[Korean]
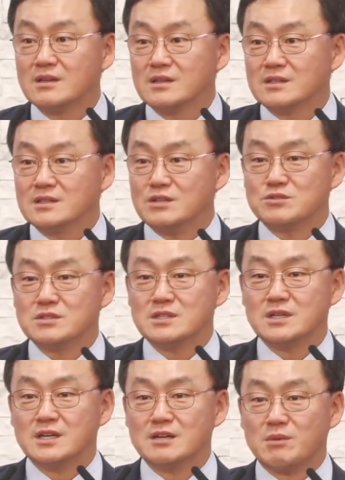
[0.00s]

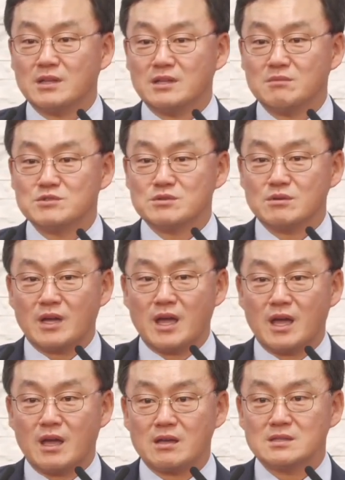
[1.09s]
예수님과의 만남 속에
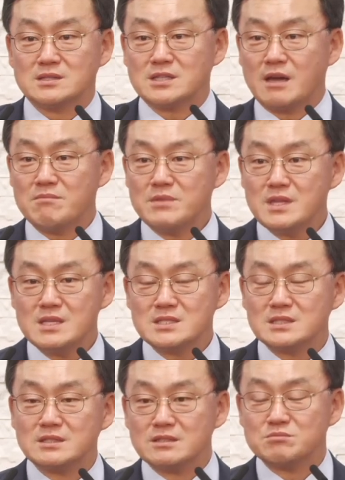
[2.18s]
참된
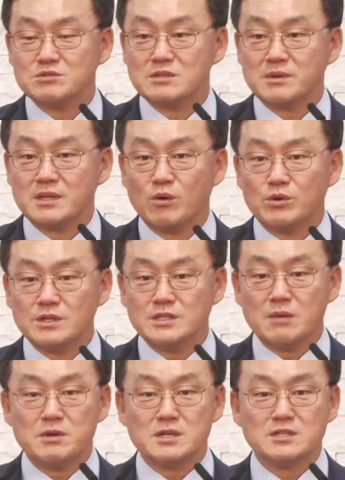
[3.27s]
증거를 붙잡아야 돼요. 오늘
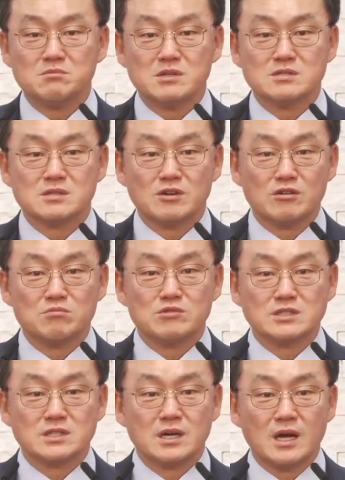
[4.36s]
예배를 드리면서 여러분과
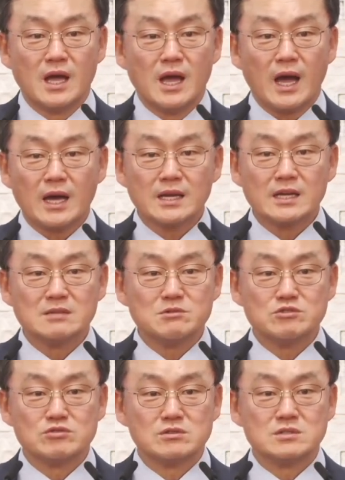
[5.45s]
제가 하나님이
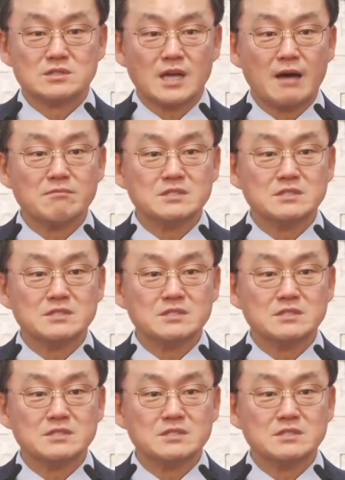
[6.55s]
주시는 참